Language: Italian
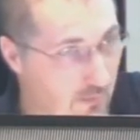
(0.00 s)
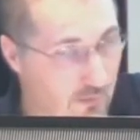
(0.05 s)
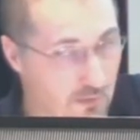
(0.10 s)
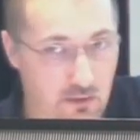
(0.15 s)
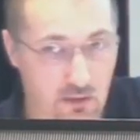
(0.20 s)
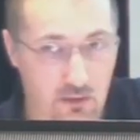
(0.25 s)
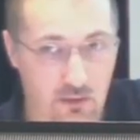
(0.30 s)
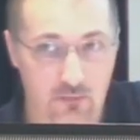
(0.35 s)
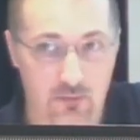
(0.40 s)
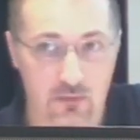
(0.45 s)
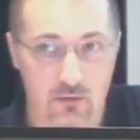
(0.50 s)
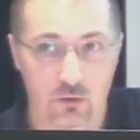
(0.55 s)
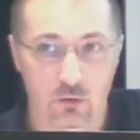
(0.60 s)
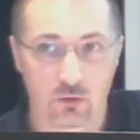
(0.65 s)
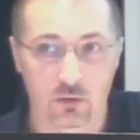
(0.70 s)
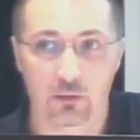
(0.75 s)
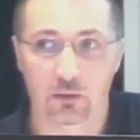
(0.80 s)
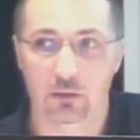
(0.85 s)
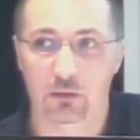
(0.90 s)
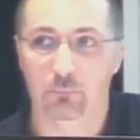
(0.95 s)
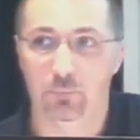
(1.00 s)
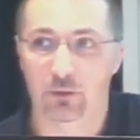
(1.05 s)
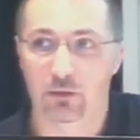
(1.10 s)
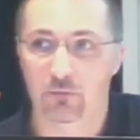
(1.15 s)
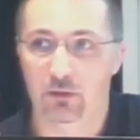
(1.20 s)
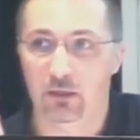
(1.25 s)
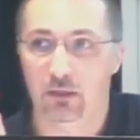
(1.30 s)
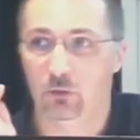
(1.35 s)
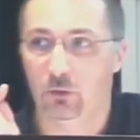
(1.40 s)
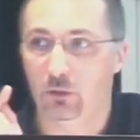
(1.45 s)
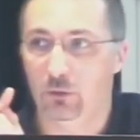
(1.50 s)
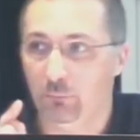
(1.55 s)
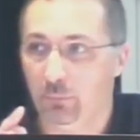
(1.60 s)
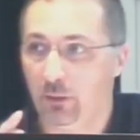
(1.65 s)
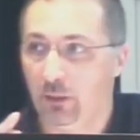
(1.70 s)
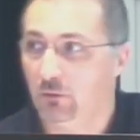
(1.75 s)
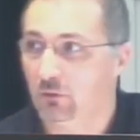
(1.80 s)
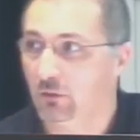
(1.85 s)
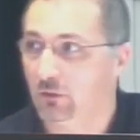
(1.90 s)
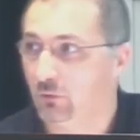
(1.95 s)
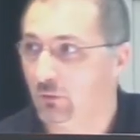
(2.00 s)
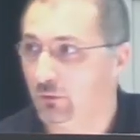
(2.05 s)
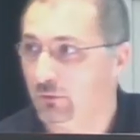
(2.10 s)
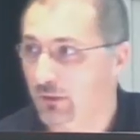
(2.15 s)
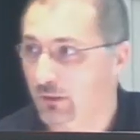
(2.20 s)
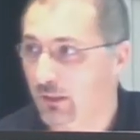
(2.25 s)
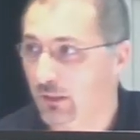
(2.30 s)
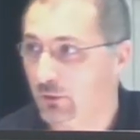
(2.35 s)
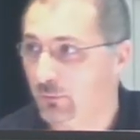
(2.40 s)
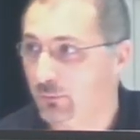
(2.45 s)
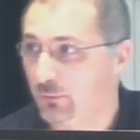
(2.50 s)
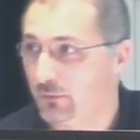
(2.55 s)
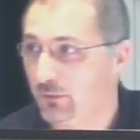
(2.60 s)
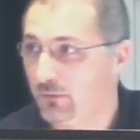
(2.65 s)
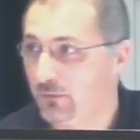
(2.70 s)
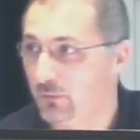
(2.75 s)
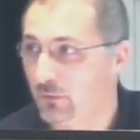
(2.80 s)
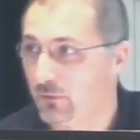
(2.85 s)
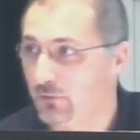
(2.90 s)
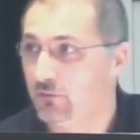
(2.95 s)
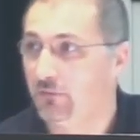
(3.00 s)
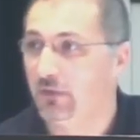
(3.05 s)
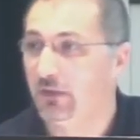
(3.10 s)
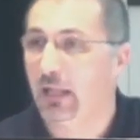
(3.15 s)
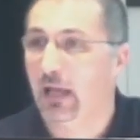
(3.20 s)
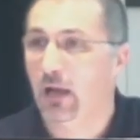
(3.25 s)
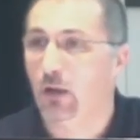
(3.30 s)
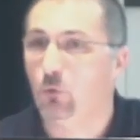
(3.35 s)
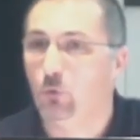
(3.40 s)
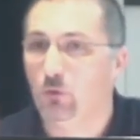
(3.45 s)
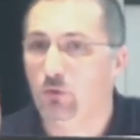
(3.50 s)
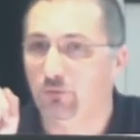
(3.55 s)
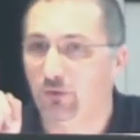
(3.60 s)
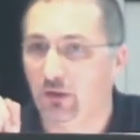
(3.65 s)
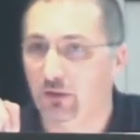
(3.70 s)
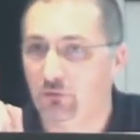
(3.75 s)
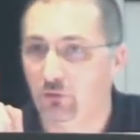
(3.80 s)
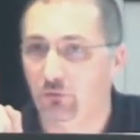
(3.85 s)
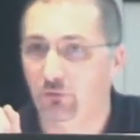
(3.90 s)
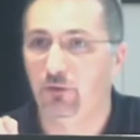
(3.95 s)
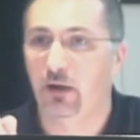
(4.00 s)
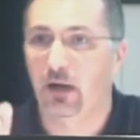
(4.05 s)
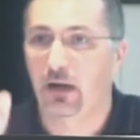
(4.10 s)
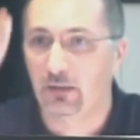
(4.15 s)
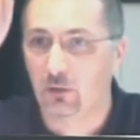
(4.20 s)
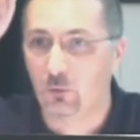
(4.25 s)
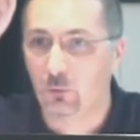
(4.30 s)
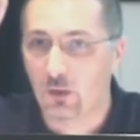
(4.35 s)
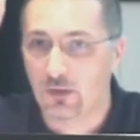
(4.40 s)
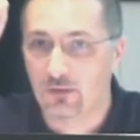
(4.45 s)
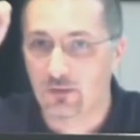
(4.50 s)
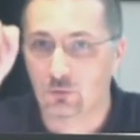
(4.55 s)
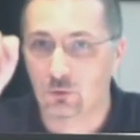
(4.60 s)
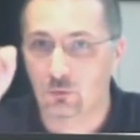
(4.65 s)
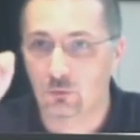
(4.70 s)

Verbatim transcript: dichiarazione prevedo l'impiego del volontariato di protezione civile a cui faccio fare questo,